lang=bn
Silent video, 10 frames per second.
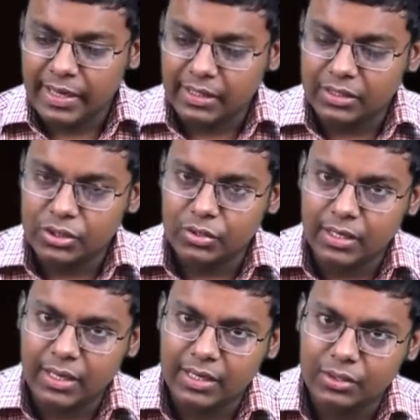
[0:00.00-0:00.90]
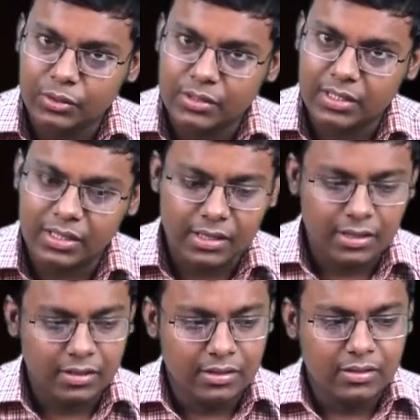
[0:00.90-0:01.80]
ক্যাটের সঙ্গে কানেক্ট করছে
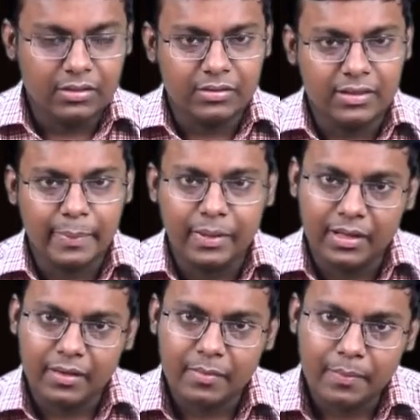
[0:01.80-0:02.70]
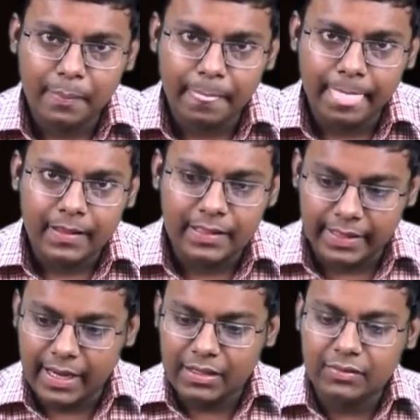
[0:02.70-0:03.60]
টেবিলের দ্য
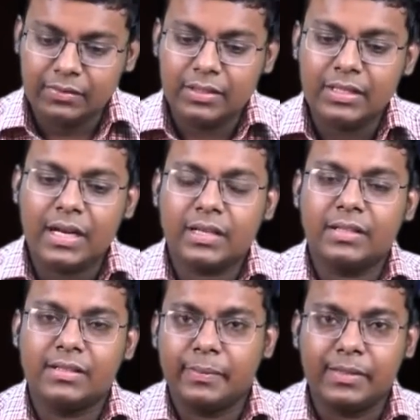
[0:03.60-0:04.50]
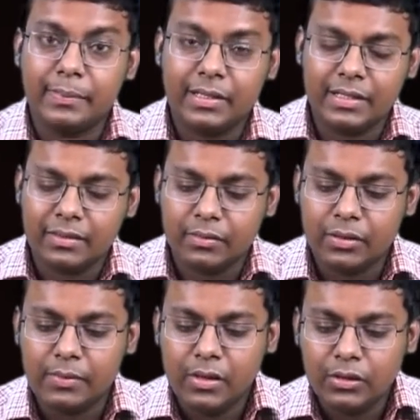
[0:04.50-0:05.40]
ক্যাট ইজ সিটিং আন্ডার দ্য টেবিল তার মানে কি
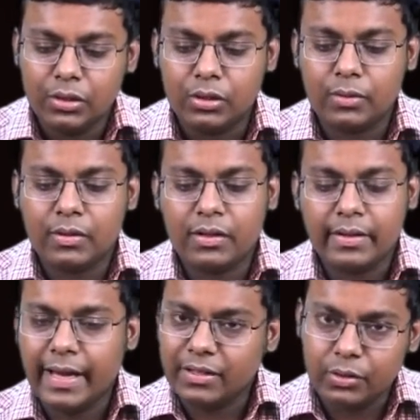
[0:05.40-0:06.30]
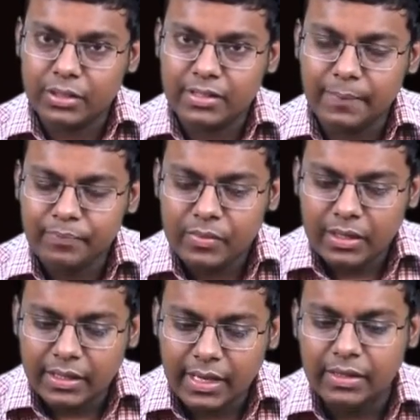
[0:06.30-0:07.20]
ওই ধরো ক্যাট রয়েছে
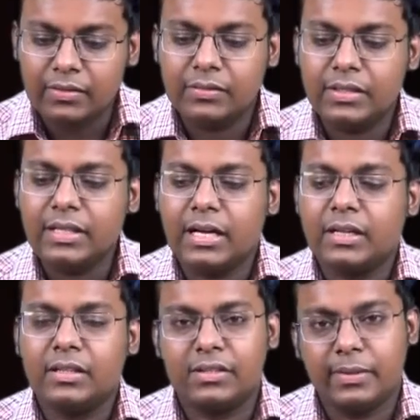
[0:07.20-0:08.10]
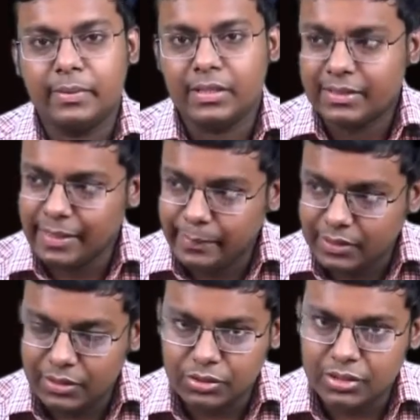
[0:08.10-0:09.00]
ক্যাট ইজ সিটিং আন্ডার দ্য টেবিল তার
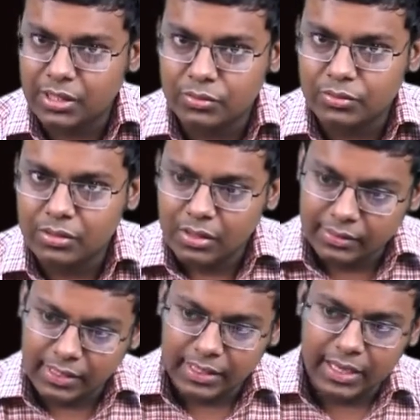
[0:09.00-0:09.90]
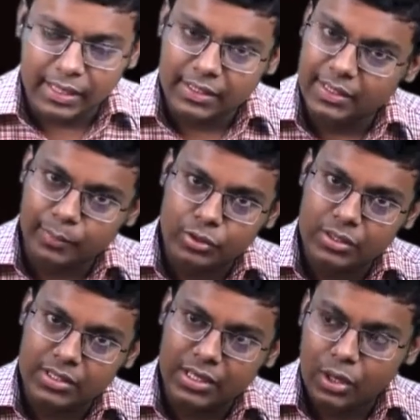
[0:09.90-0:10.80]
টেবিলটা হচ্ছে নাউন তার আগে আন্ডারটা
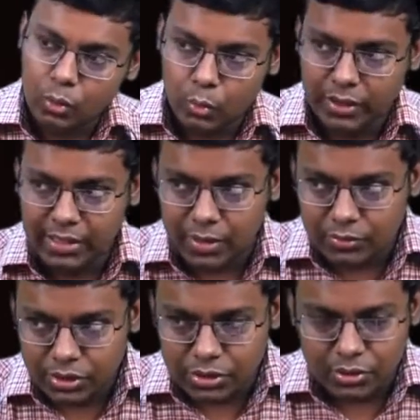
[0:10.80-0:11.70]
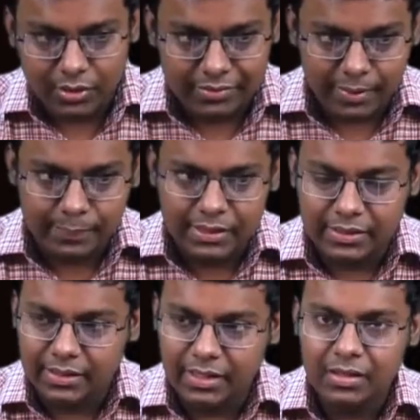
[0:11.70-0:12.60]
বসেছে ওই নাউনটার সঙ্গে
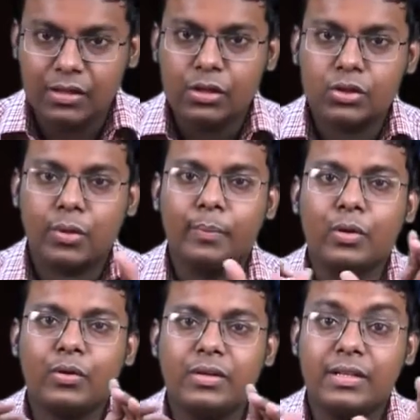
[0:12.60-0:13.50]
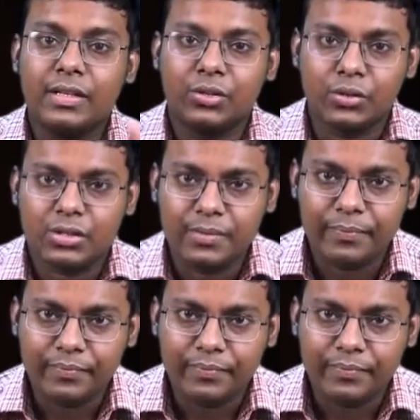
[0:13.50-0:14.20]
সাবজেক্টের সম্পর্ক ইন্ডিকেট করছে